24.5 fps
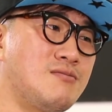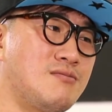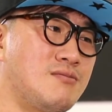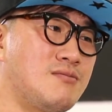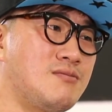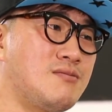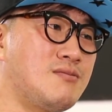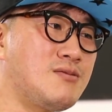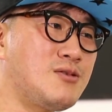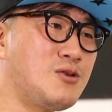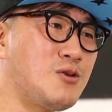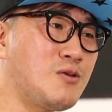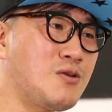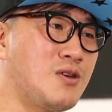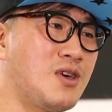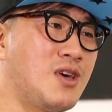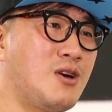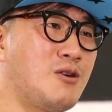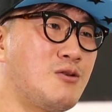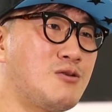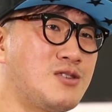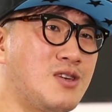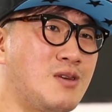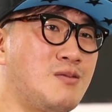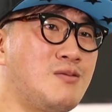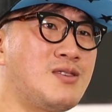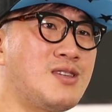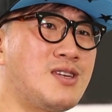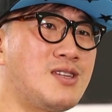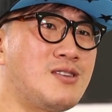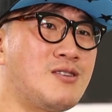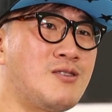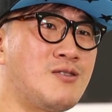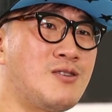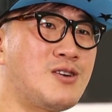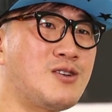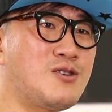음, 통쾌하고
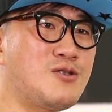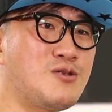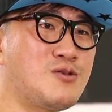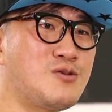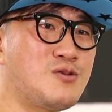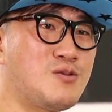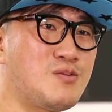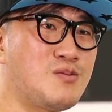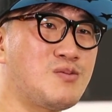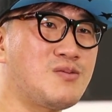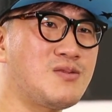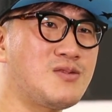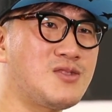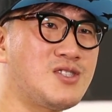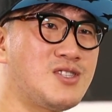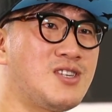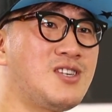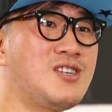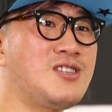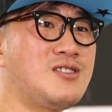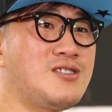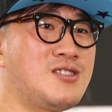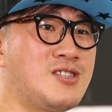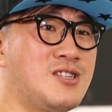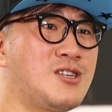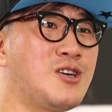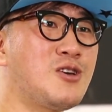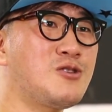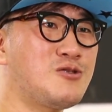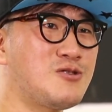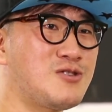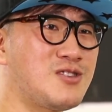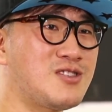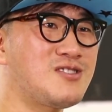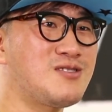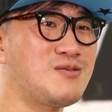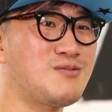재미난 영화로 좀 즐기,
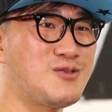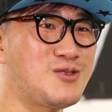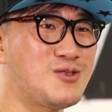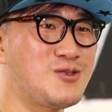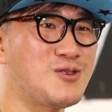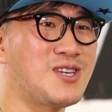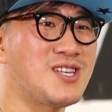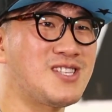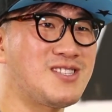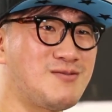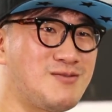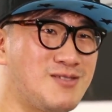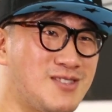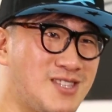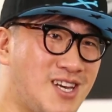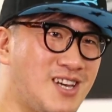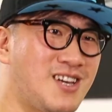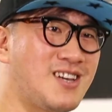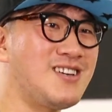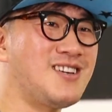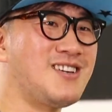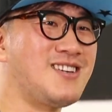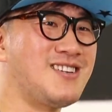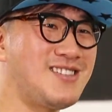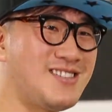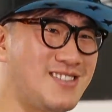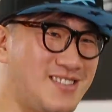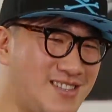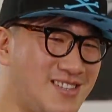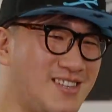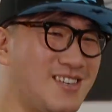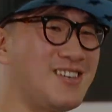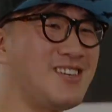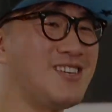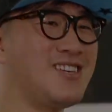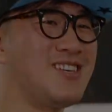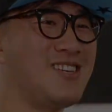즐겨주셨으면 좋겠습니다.
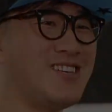네.